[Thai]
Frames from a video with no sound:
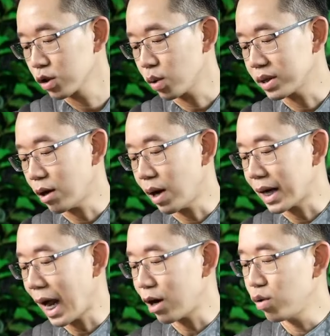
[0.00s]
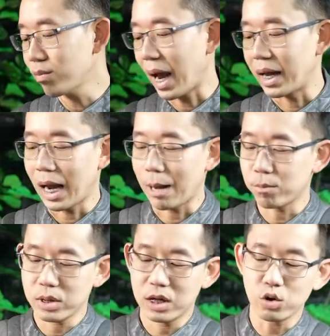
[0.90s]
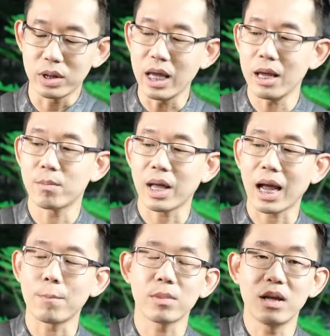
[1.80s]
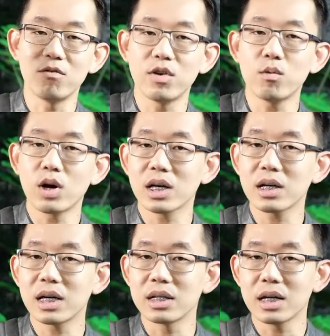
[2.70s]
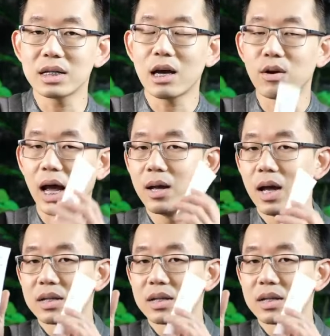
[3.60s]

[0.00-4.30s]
ตัวเจลล้างหน้ารุ่นใหม่นะครับคือตัวนี้นะครับ Infuse Water Cleansing Gel เนี่ย